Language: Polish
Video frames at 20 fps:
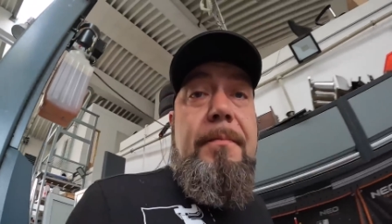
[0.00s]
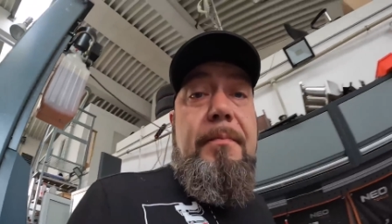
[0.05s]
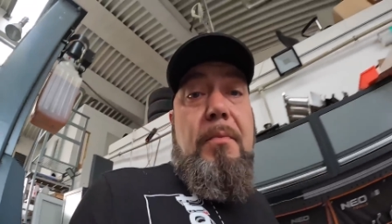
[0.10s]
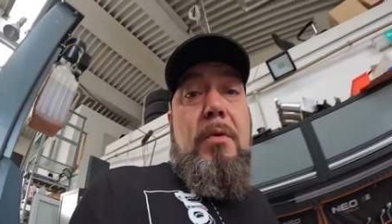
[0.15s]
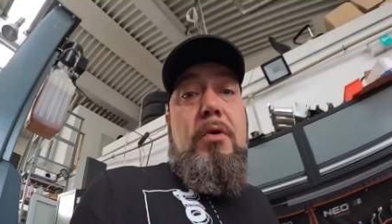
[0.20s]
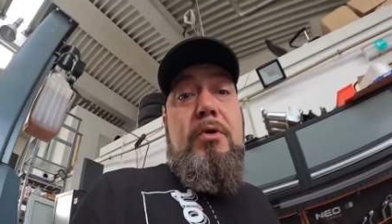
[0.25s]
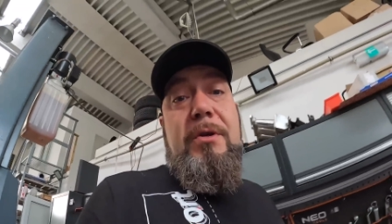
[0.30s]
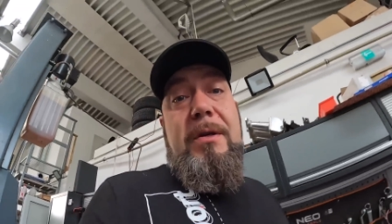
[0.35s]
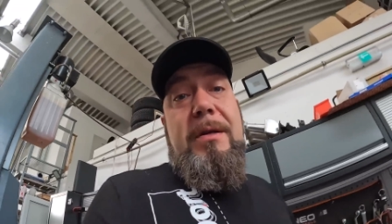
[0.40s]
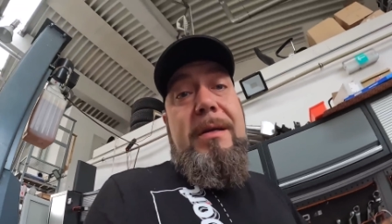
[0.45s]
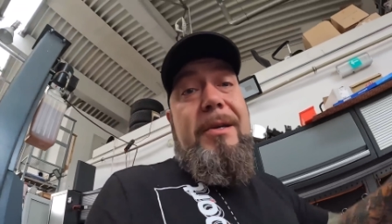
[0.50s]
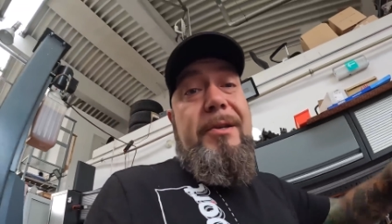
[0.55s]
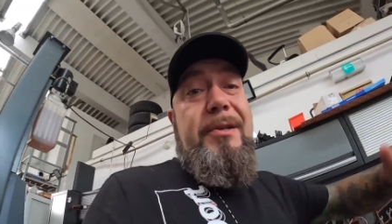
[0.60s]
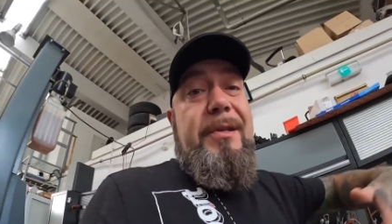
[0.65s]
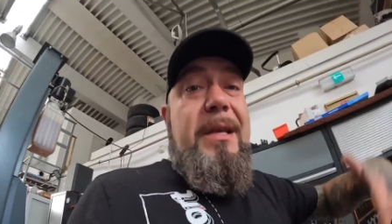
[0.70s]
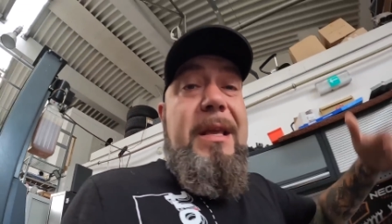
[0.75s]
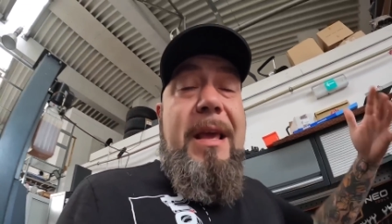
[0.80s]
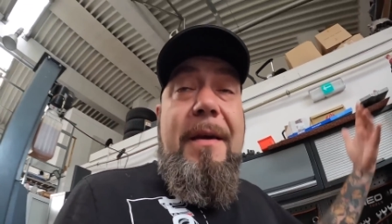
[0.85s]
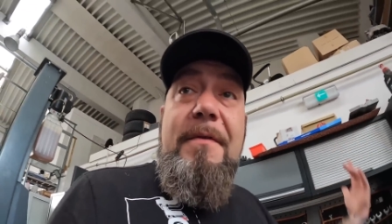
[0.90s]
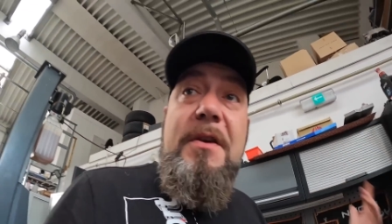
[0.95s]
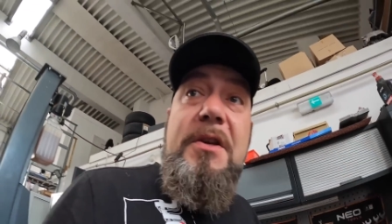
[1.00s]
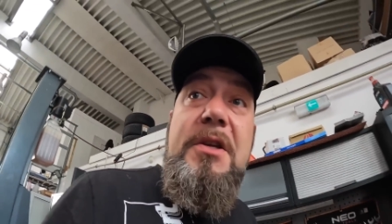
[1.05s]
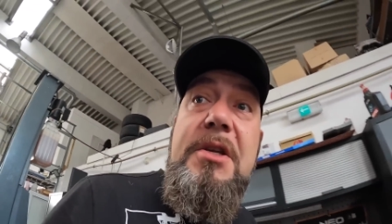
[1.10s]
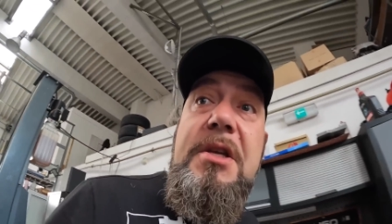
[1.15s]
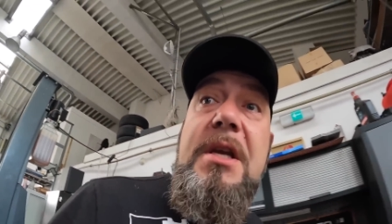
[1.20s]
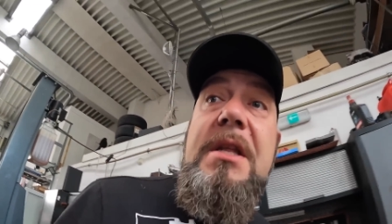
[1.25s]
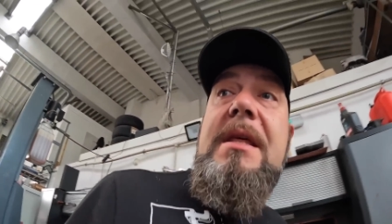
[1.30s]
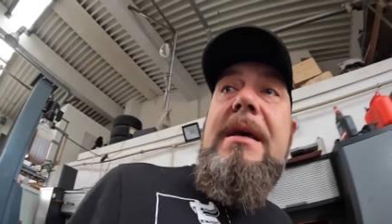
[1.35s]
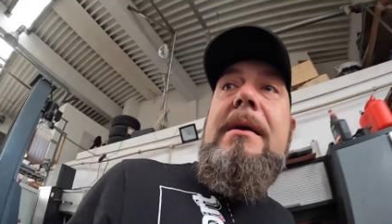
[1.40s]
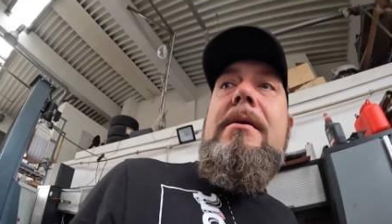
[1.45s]
może jeszcze nie
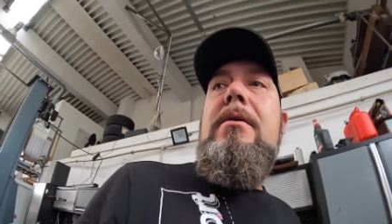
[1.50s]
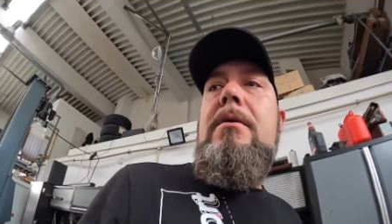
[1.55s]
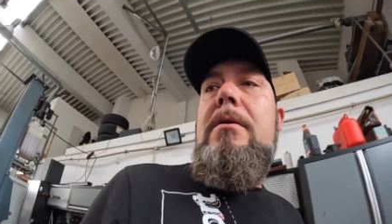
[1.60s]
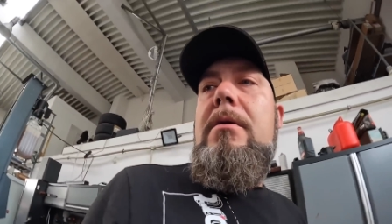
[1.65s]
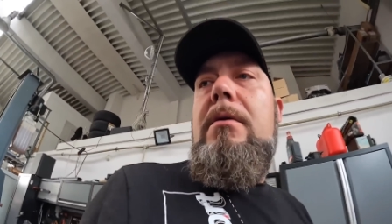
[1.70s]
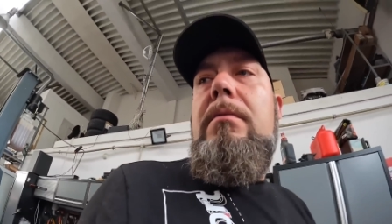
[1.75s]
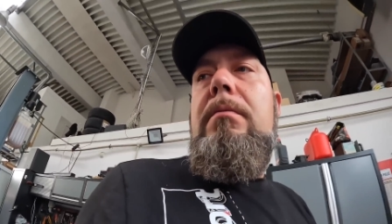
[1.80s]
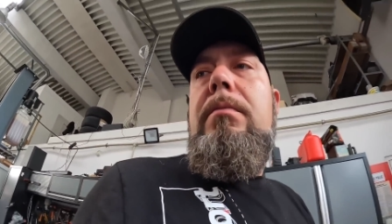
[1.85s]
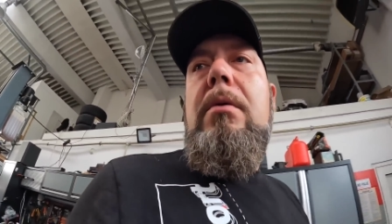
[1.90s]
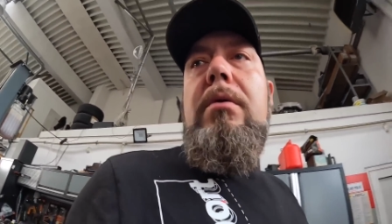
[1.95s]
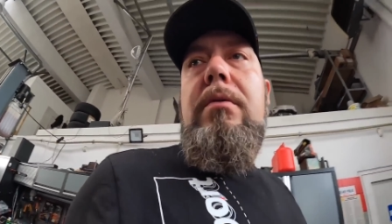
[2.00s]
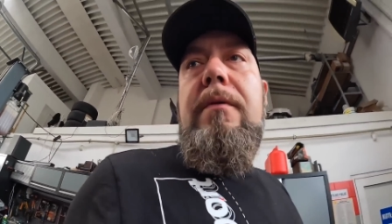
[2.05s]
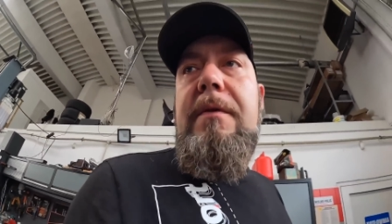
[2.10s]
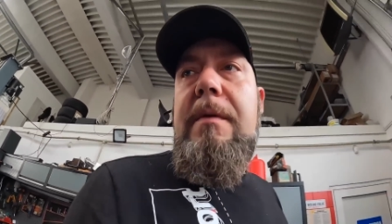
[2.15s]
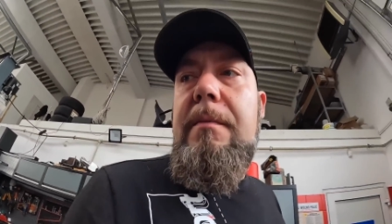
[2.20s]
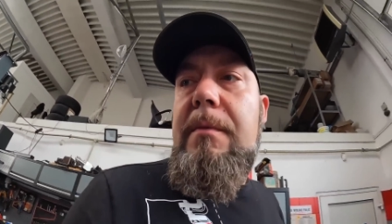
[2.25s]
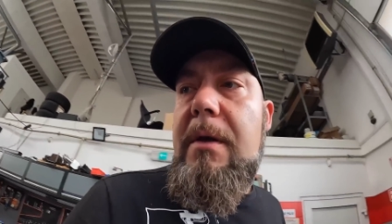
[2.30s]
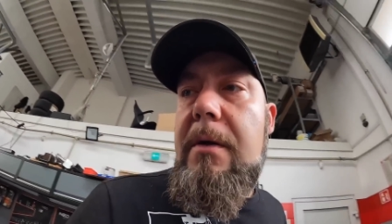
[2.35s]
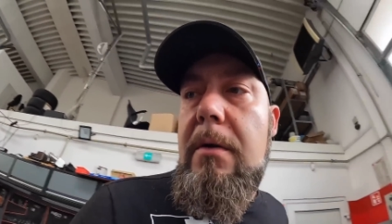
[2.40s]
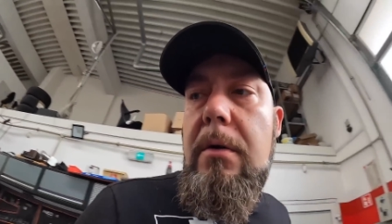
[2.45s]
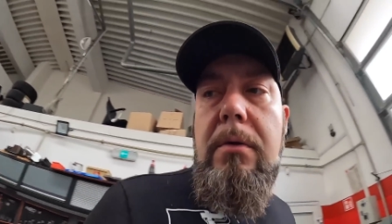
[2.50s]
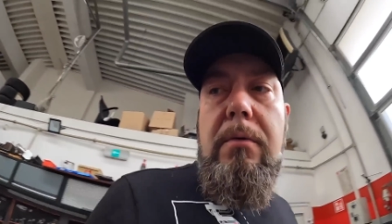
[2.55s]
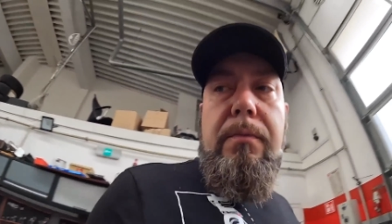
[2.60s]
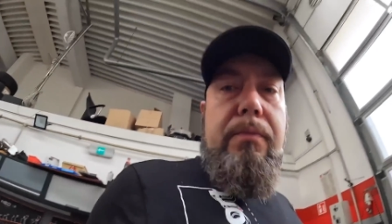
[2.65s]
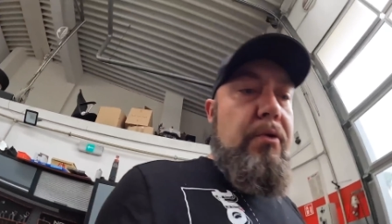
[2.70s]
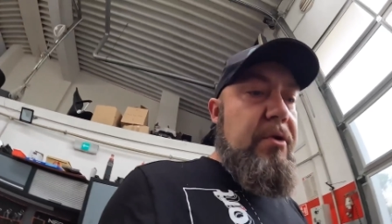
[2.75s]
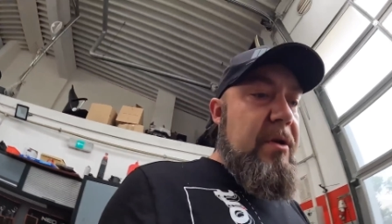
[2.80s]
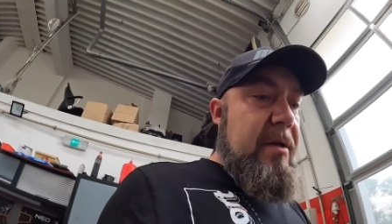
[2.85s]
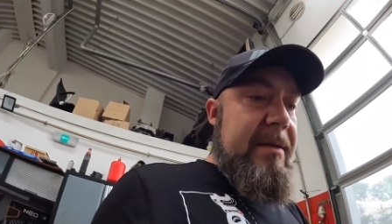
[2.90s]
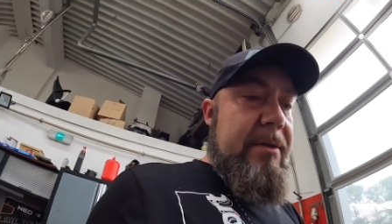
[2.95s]
widzicie tego, bo w tym tygodniu
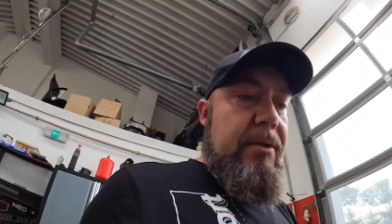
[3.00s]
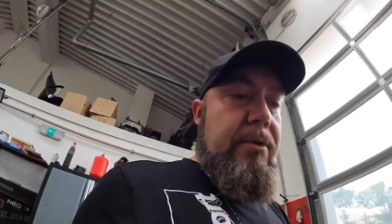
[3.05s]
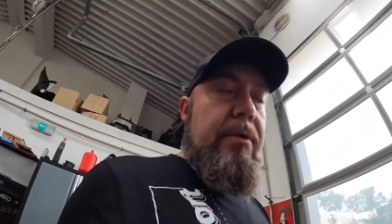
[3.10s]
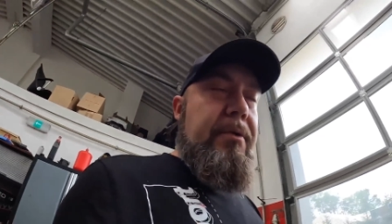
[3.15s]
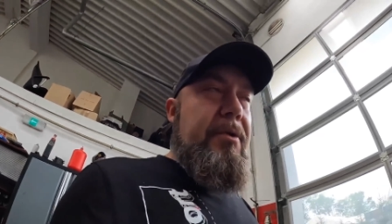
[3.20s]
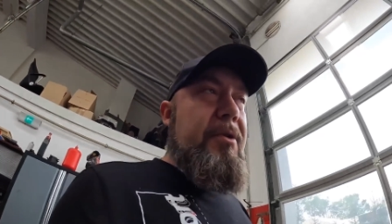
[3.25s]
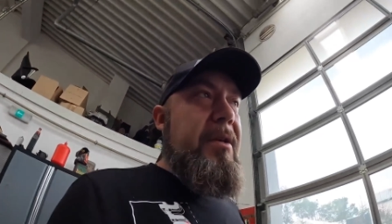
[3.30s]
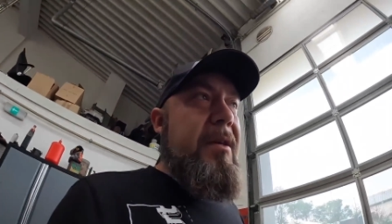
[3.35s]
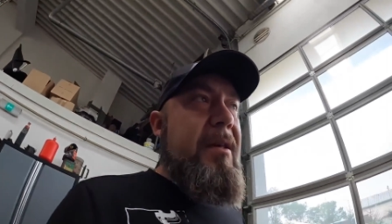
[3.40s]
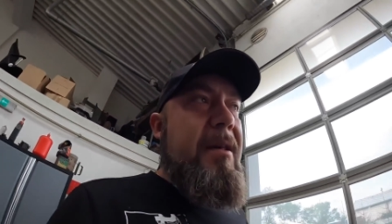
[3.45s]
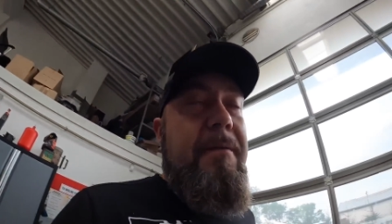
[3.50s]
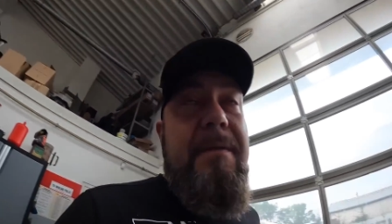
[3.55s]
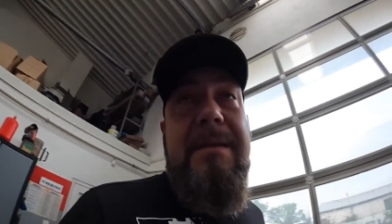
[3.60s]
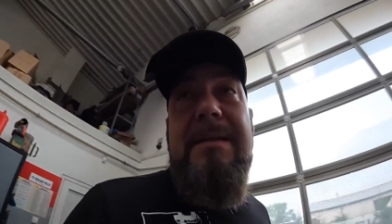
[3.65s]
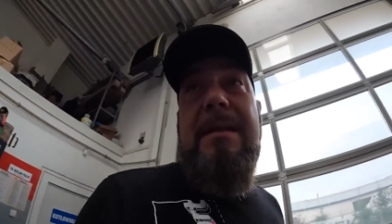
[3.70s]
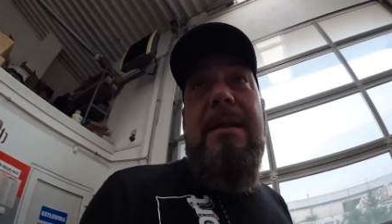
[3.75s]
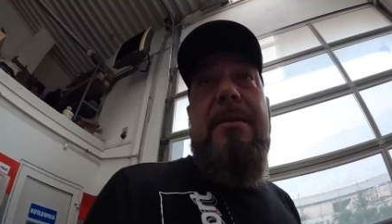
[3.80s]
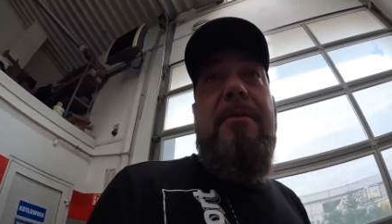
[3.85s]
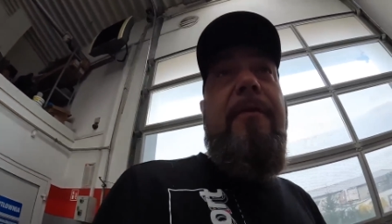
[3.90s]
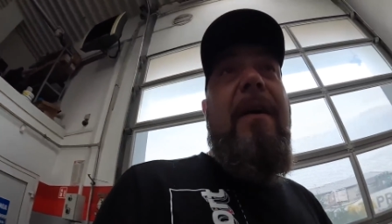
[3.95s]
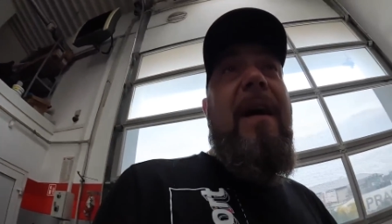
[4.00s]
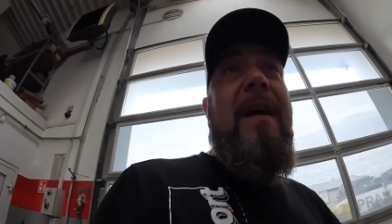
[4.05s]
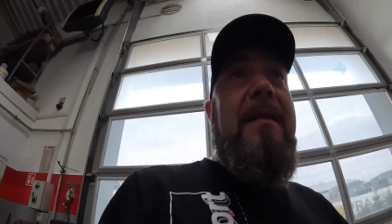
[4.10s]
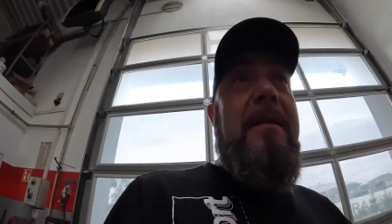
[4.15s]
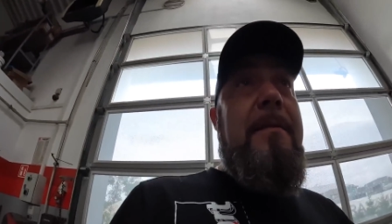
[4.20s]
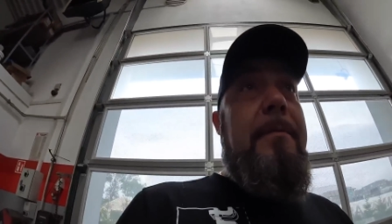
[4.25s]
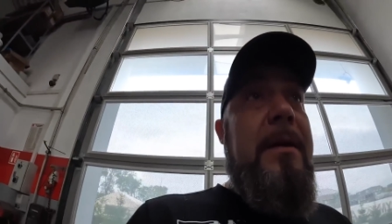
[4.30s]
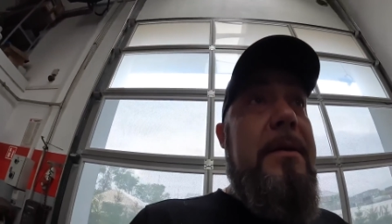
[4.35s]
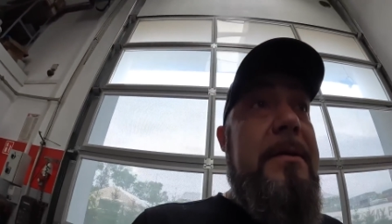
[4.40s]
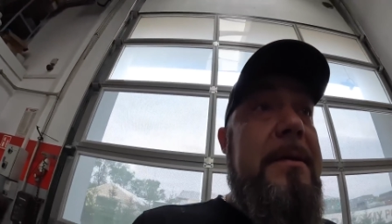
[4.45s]
puszczam trzy odcinki, więc ten
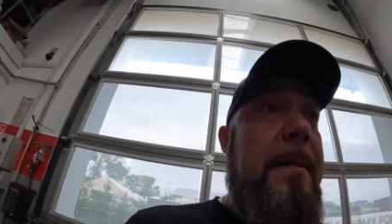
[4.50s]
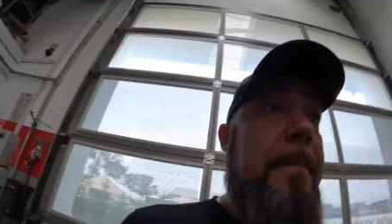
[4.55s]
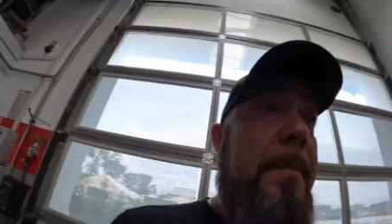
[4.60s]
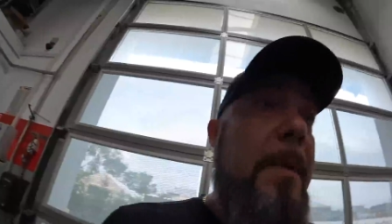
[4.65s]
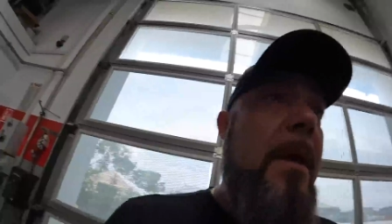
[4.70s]
czwarty będzie.